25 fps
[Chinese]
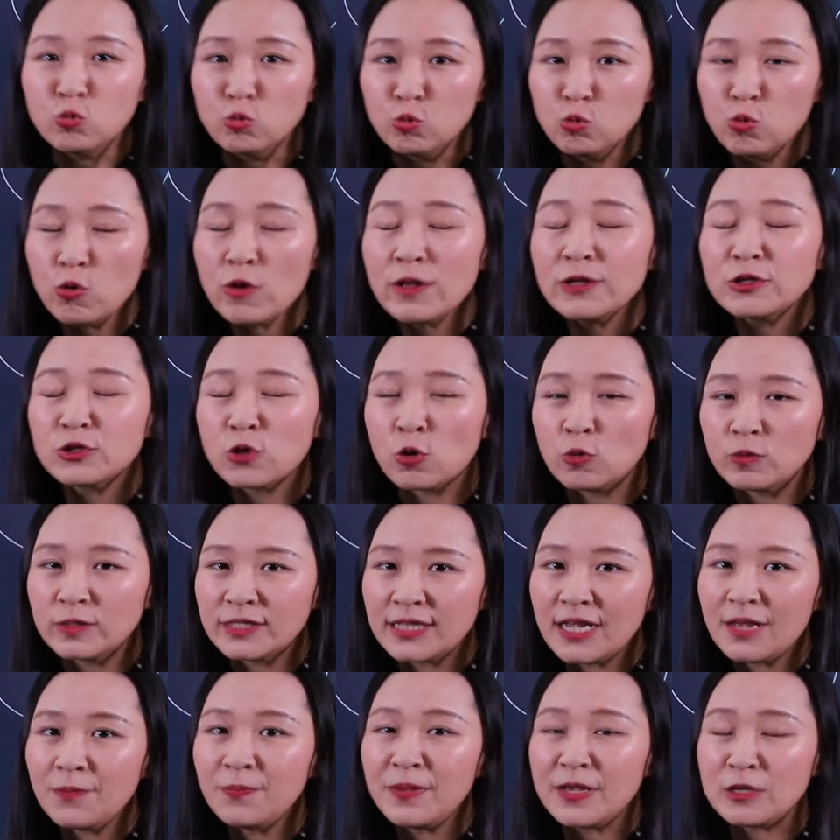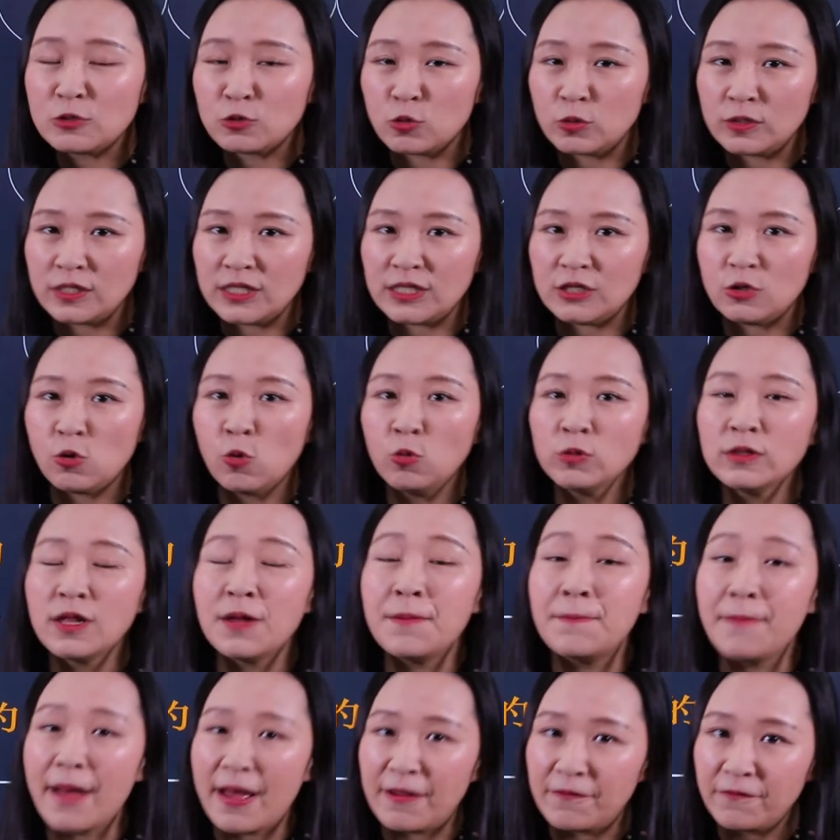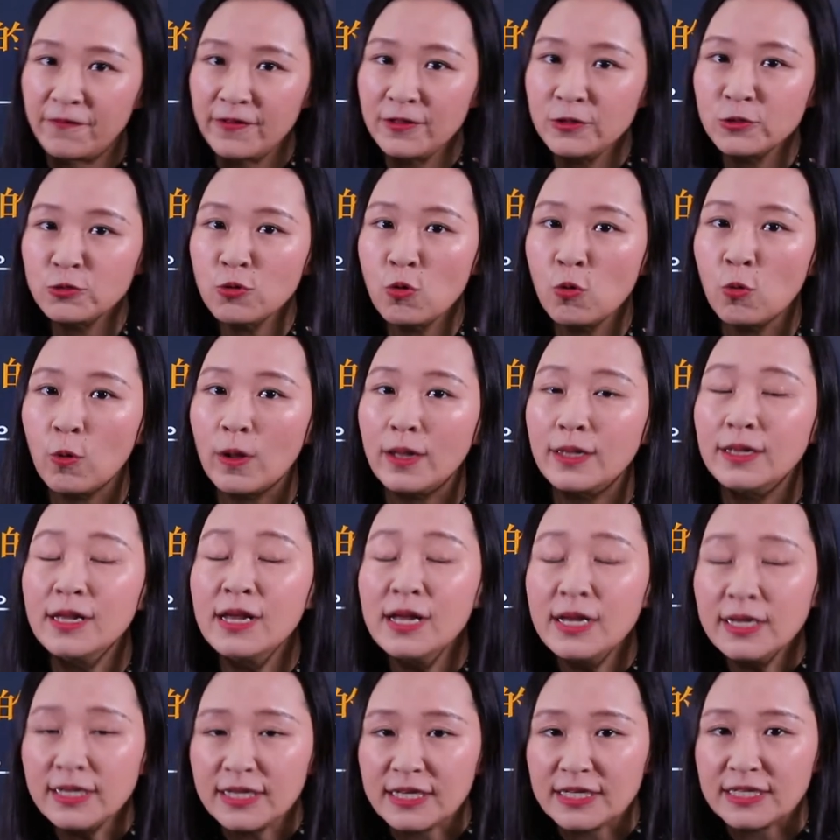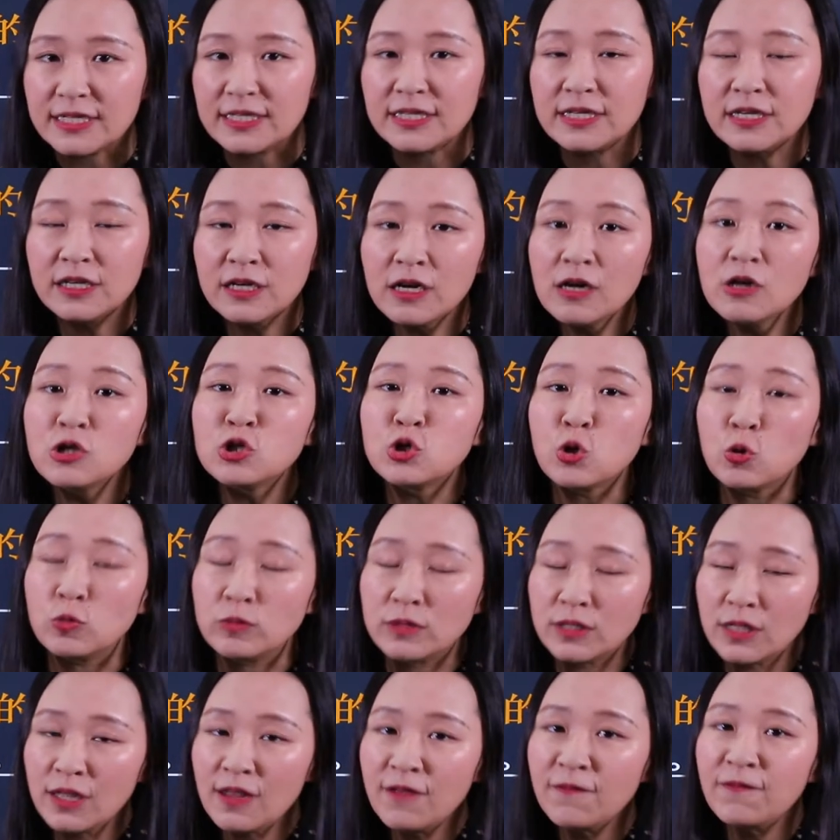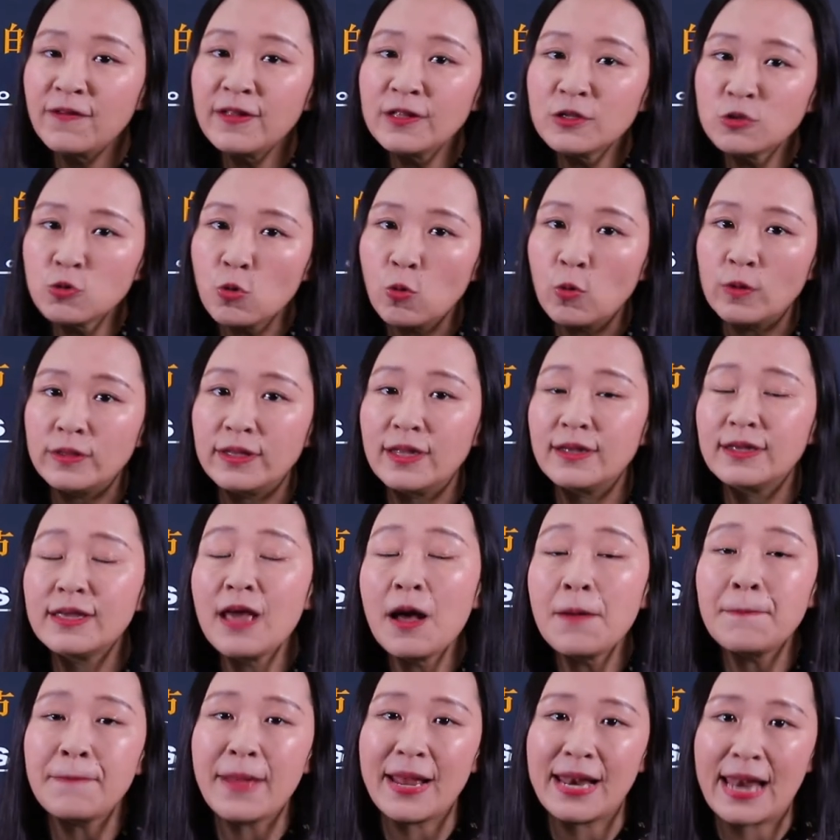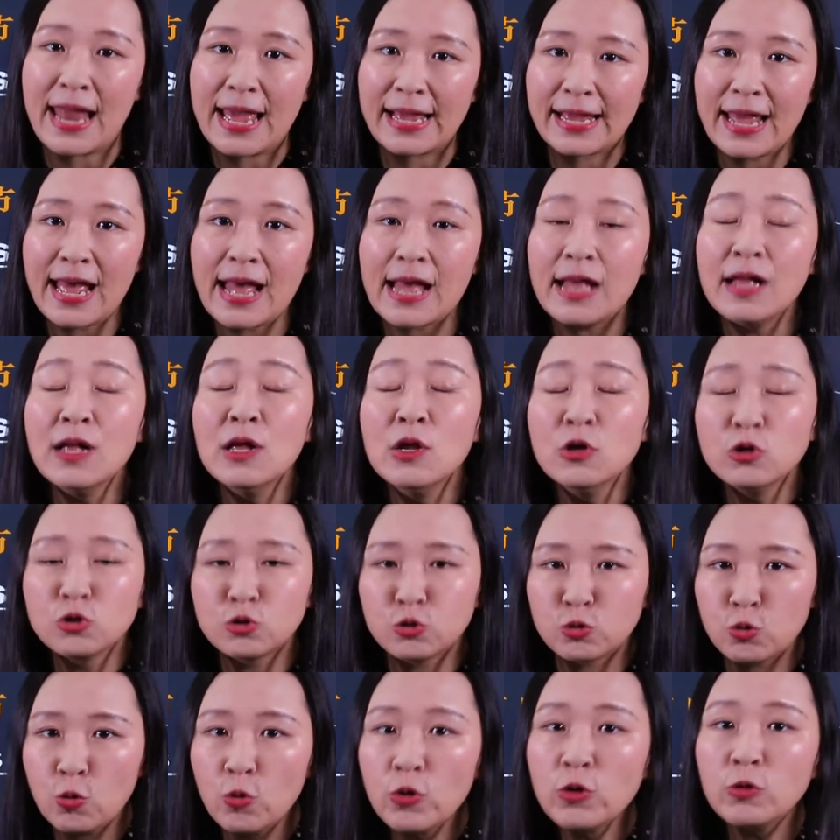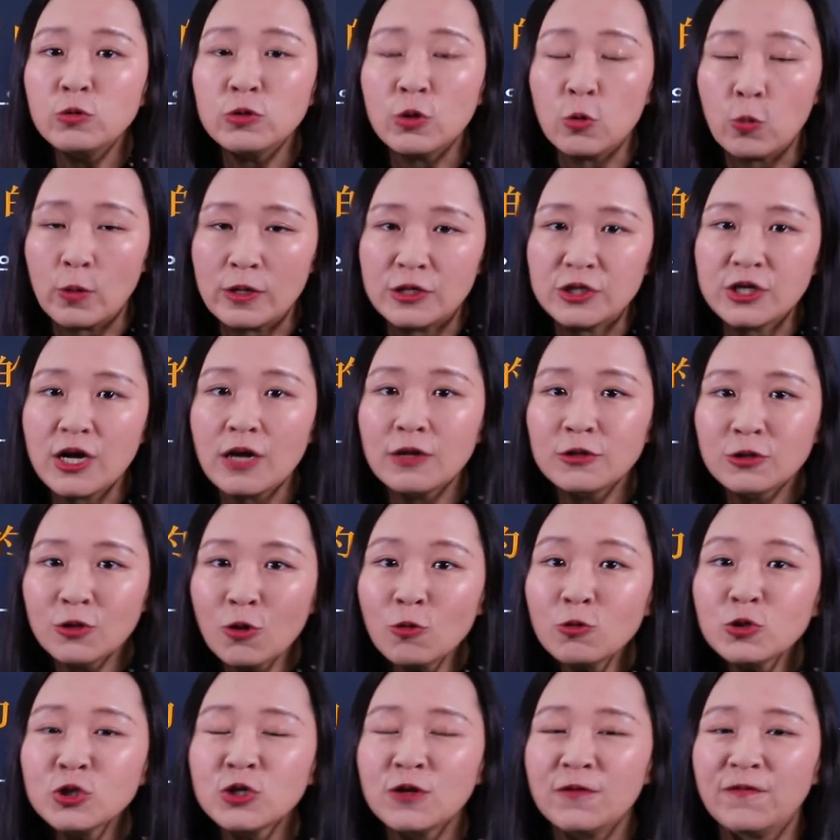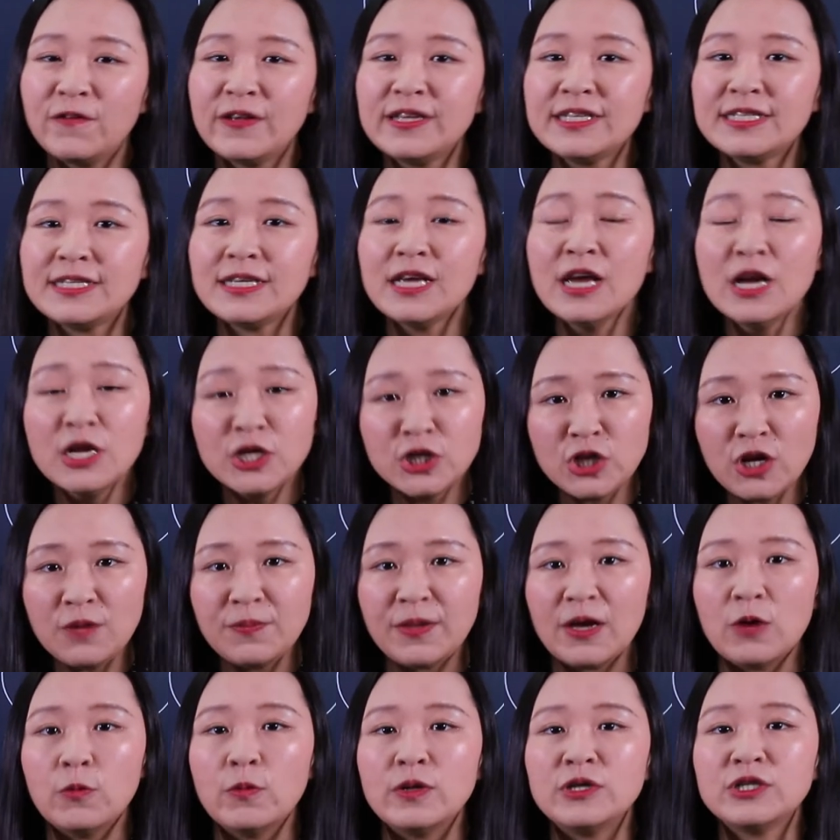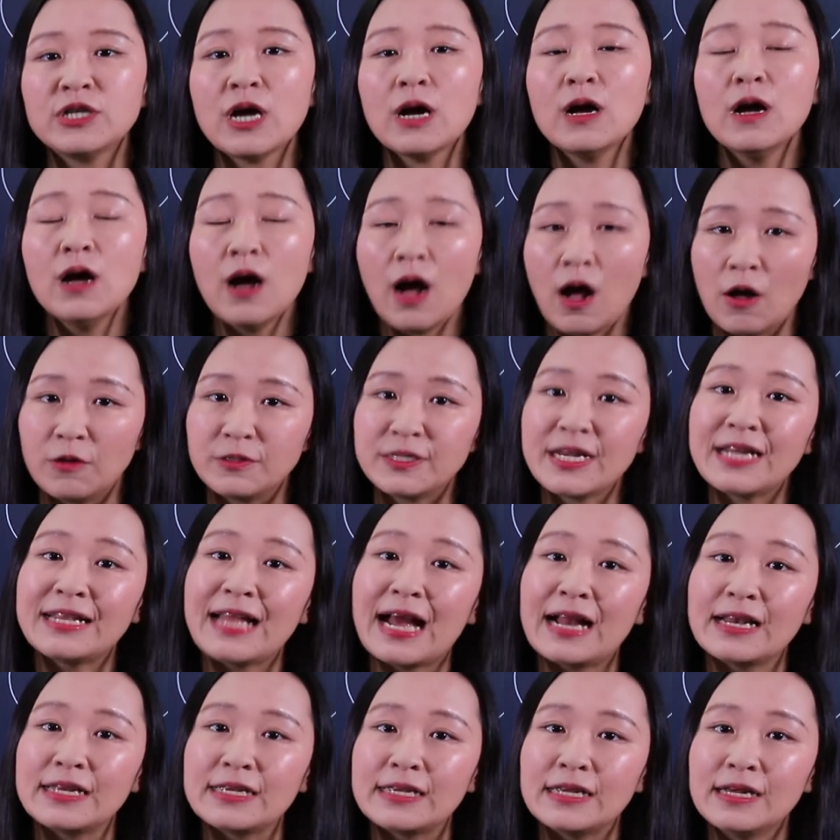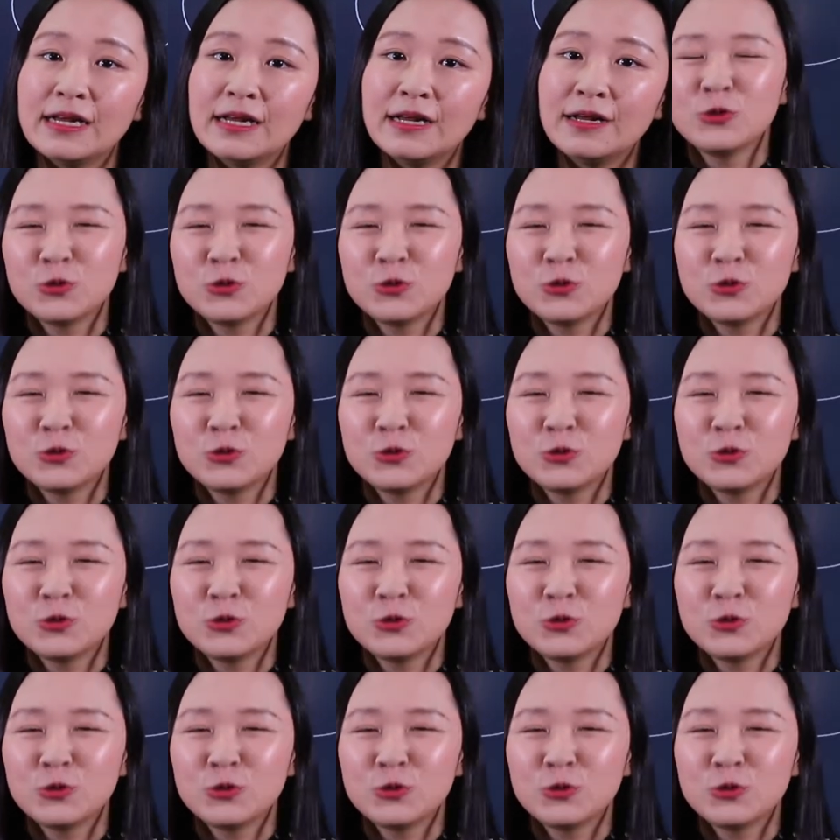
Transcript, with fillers: 无论从 C B 所提供的满分。作文以及各种低分作文的样板来看，所有的文章都是分析这篇文章好在哪里。